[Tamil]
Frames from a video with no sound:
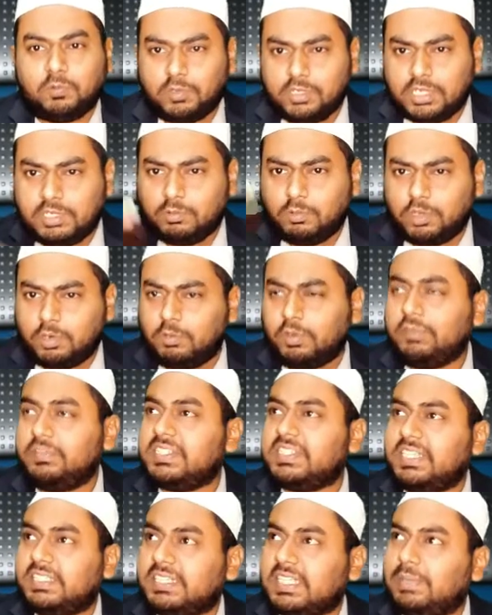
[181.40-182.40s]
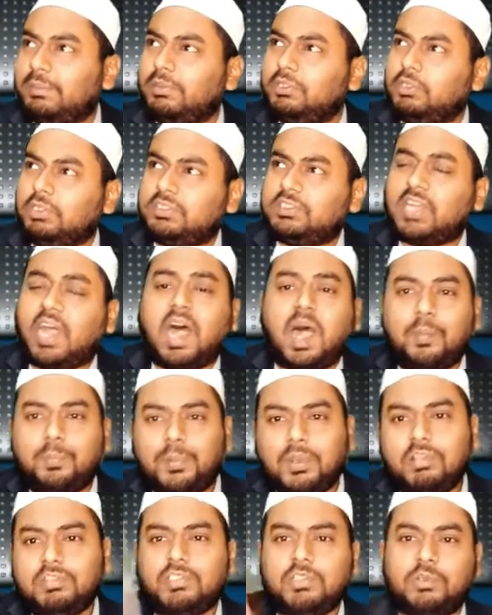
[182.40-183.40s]
ஒன்று ஒரு ஒரு விஷயத்தை நம்ம வந்து
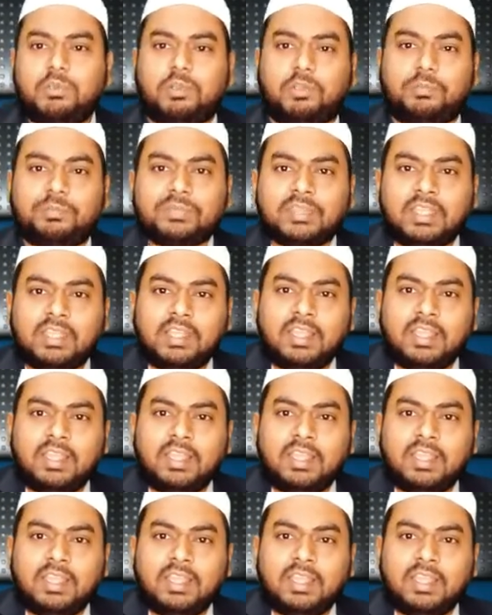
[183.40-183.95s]
டாப்பில் வச்சுருக்குறோம்